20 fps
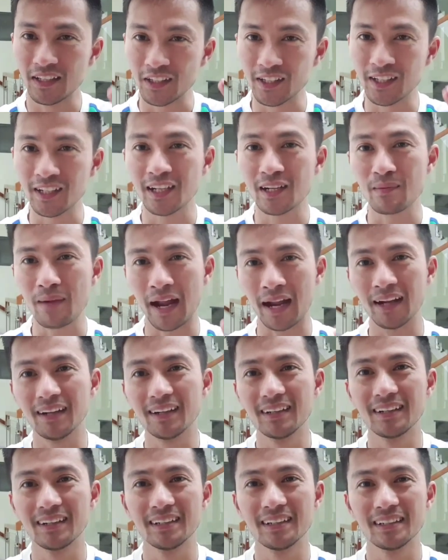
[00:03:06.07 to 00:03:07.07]
nhưng các bạn
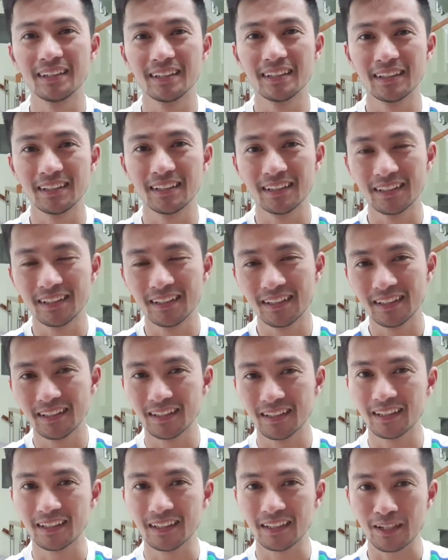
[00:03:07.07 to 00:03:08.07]

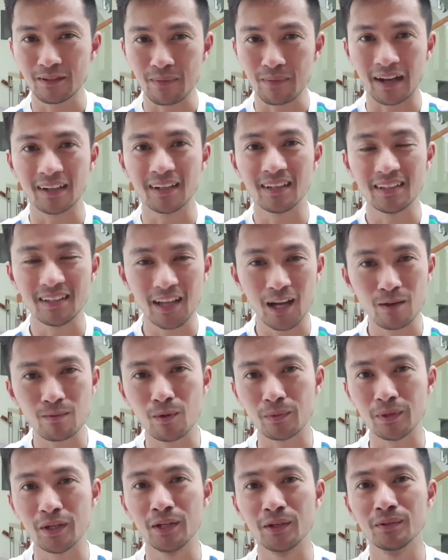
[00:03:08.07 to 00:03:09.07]
các bạn nên nhớ
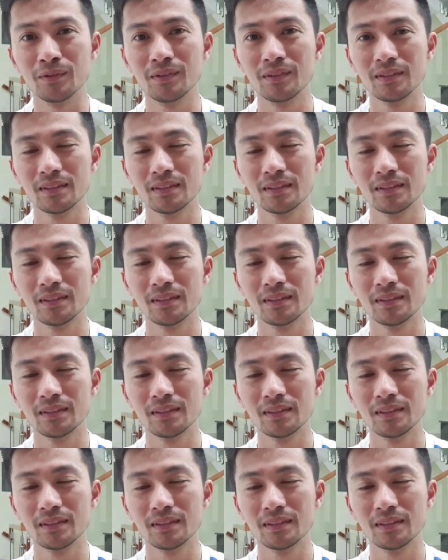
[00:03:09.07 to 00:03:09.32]
một điều